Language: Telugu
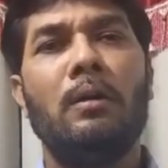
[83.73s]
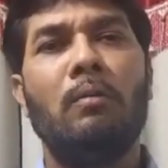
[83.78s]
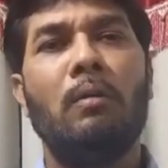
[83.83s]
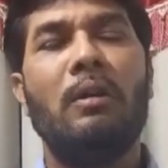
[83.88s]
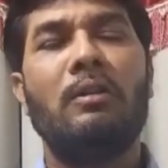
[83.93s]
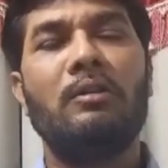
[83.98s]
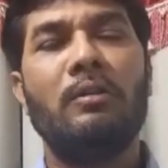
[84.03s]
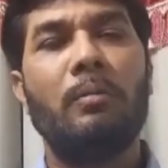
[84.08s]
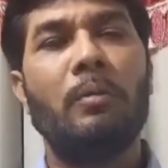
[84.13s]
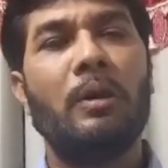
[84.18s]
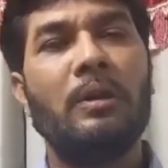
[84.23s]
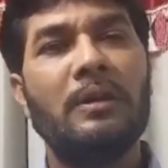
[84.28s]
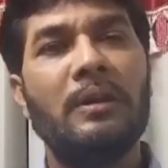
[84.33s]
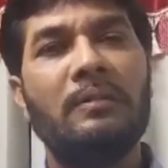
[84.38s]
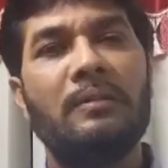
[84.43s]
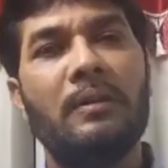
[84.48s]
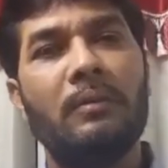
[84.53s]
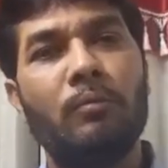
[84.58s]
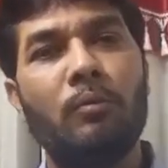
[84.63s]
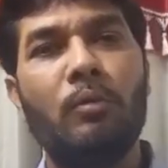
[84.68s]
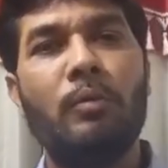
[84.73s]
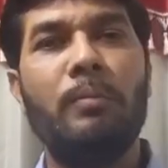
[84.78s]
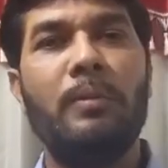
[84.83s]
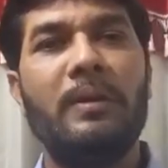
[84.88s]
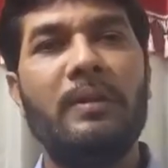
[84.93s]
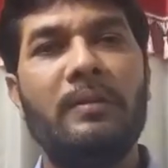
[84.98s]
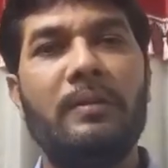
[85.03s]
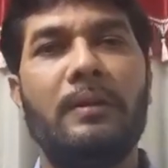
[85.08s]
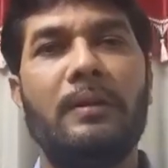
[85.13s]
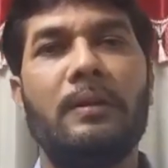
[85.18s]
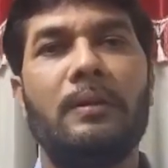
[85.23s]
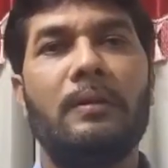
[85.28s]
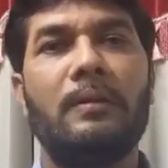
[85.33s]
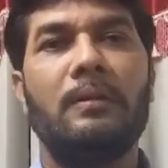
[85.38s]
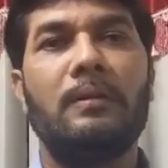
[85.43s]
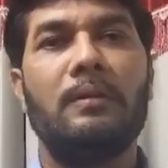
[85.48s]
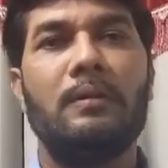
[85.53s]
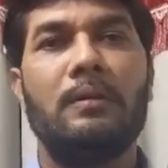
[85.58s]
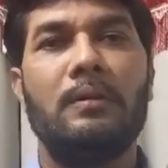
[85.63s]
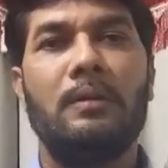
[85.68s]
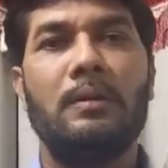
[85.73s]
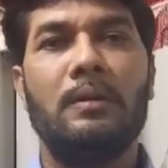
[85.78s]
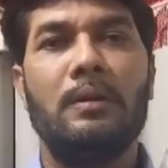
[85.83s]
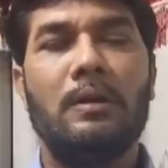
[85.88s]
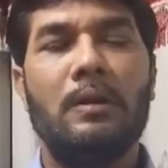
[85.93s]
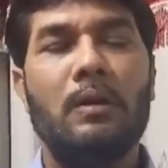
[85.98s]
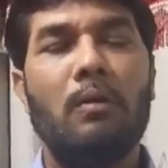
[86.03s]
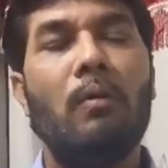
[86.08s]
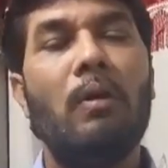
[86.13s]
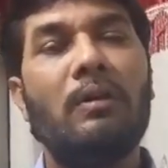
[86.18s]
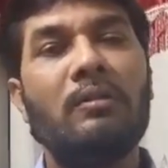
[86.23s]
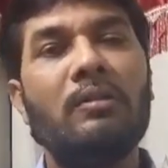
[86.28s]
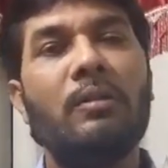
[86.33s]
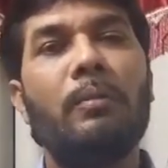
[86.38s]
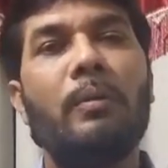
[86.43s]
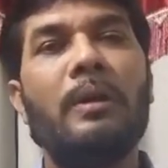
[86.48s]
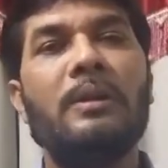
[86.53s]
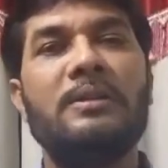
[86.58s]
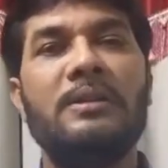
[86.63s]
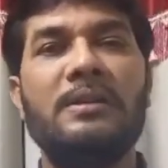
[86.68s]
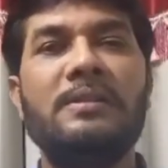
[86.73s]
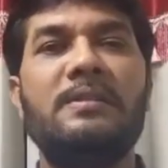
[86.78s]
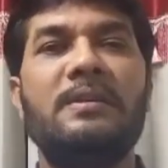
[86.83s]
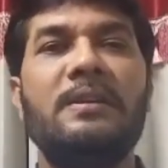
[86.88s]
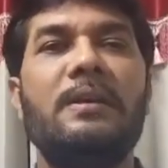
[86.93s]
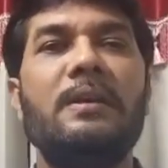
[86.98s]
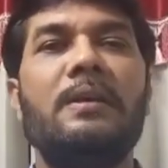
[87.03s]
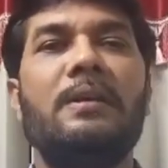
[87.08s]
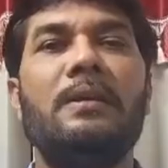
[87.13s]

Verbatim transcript: వాట్సాప్ కాల్ చేస్తాను ఫోన్ పెట్టేశారు వాట్సాప్ కాల్ చేసి